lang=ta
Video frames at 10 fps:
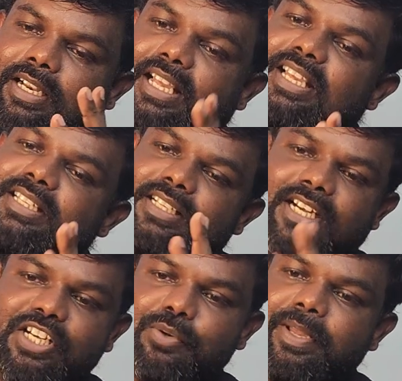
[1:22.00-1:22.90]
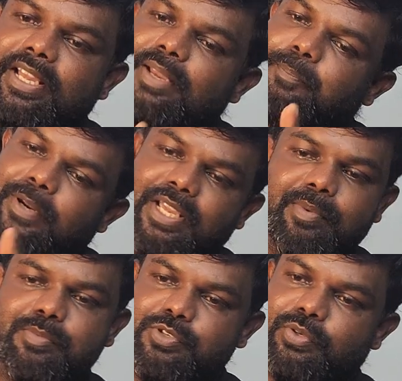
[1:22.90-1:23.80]
டேய் இது ரெண்டுமே
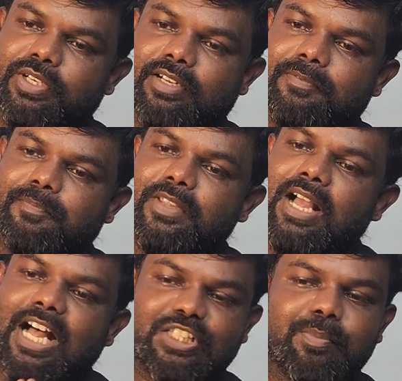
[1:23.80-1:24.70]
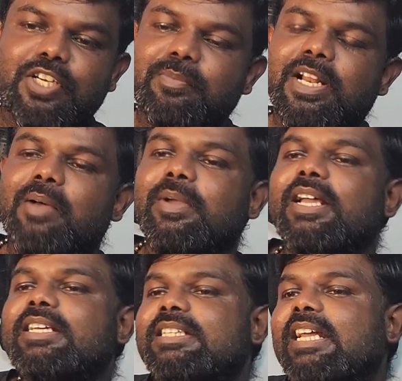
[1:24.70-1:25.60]
ப்ரீமியம் ஸ்கூட்டர் அது மட்டும்
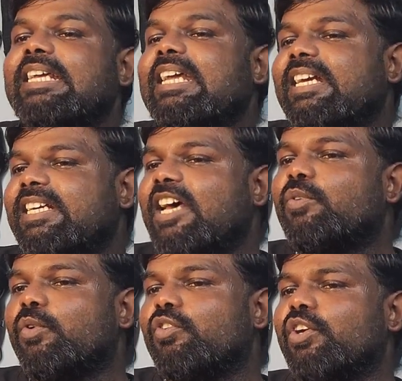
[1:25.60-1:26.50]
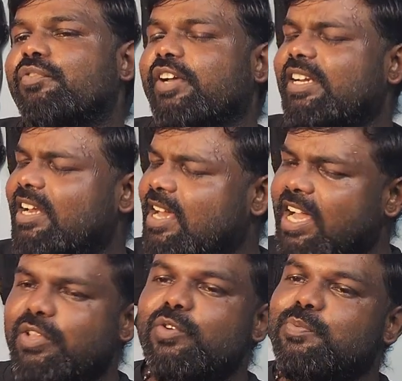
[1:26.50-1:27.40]
இல்லாமல் இதில் என்டார்க் ஒன் டுவெண்ட்டி ஃபைவ்
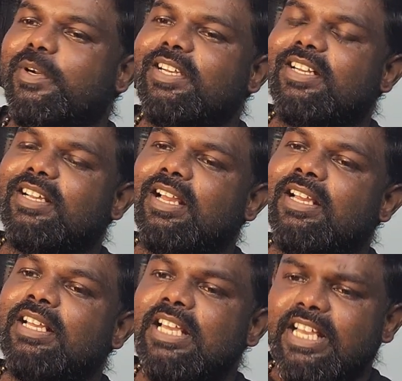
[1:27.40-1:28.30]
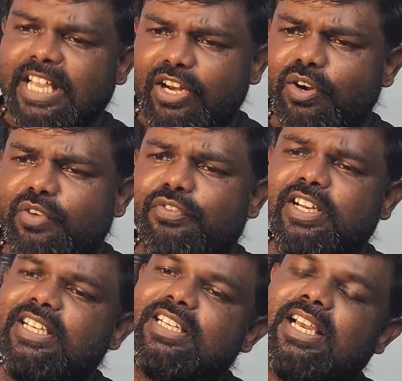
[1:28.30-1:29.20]
நான் யூஸ் பண்ணிட்டு இருக்கேன் என்னோட
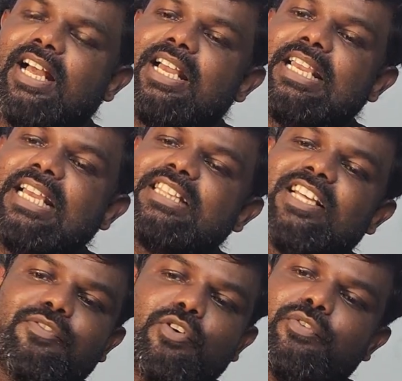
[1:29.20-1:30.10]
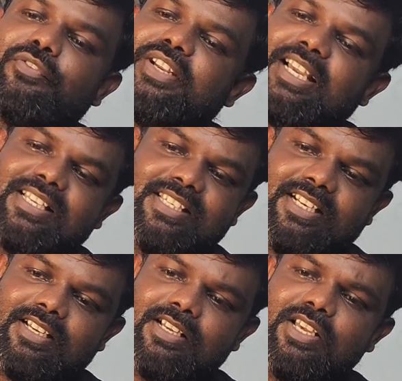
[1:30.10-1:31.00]
ஃப்ரெண்டுகிட்ட ஏத்தர் ஃபோர் ஃபிஃப்டி எக்ஸ்
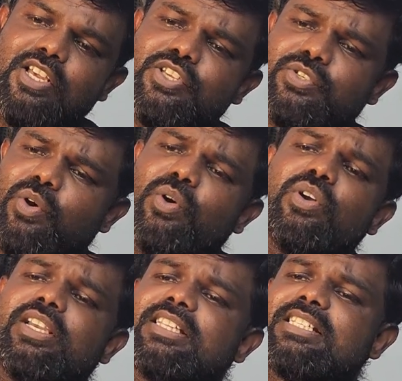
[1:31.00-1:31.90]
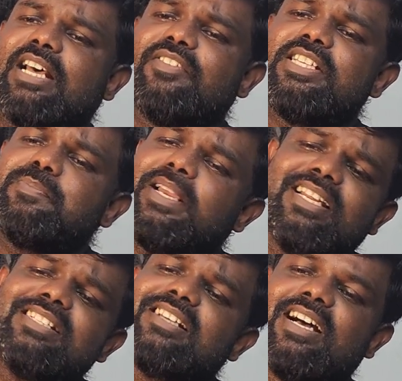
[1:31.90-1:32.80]
இருக்கு ஸோ இந்த சர்வீஸ்
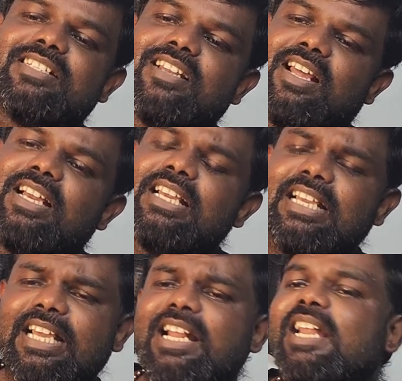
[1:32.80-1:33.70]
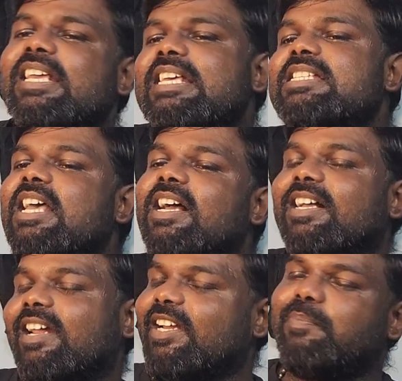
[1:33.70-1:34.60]
மெயின்டெனன்ஸ் காஸ்ட்லாம் என்னால்
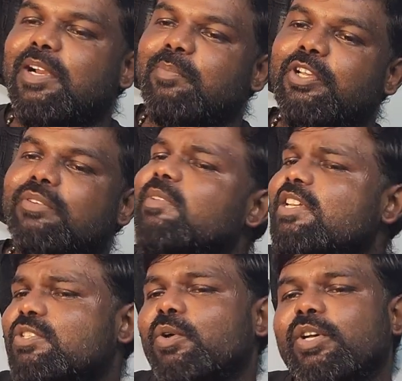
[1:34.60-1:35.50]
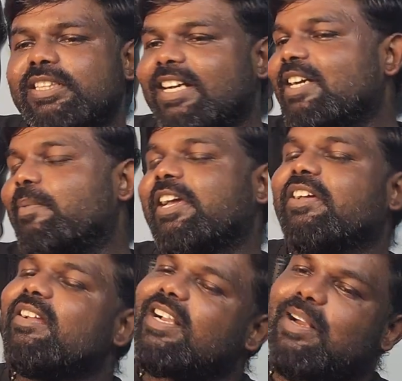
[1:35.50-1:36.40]
ஈஸியாக கலெக்ட் பண்ண முடியும் ஸோ இந்த ரெண்டு
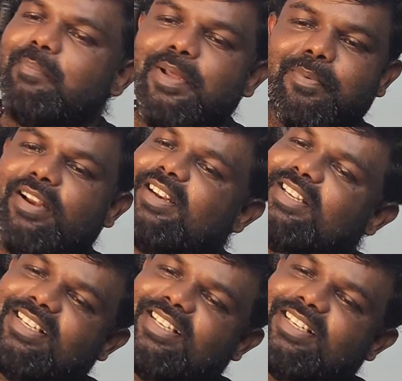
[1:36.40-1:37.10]
பைக்கை நான் கம்பேர் பண்ணலான்